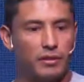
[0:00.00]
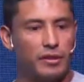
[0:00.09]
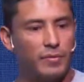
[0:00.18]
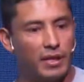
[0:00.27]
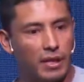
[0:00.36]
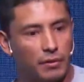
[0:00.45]

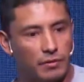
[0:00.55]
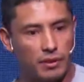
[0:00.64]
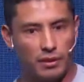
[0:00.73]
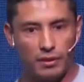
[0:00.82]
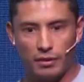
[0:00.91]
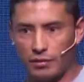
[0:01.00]
Crímenes
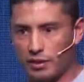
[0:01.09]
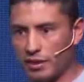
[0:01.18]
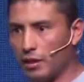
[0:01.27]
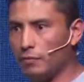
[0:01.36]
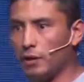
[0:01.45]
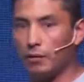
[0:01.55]
causes. No sé si
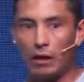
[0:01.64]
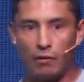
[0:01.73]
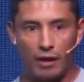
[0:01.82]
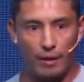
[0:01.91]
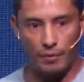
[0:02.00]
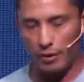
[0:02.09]
hay algún abogado
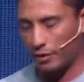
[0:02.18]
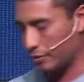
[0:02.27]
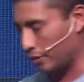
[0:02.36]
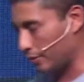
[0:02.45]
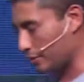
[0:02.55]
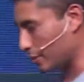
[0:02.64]
acá, pero le
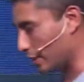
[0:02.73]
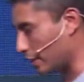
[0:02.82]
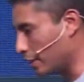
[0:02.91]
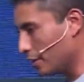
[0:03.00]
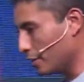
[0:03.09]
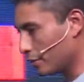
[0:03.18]
va, a sonar.
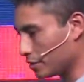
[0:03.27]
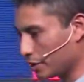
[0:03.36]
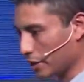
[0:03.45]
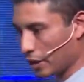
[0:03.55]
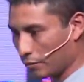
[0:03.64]
O si hay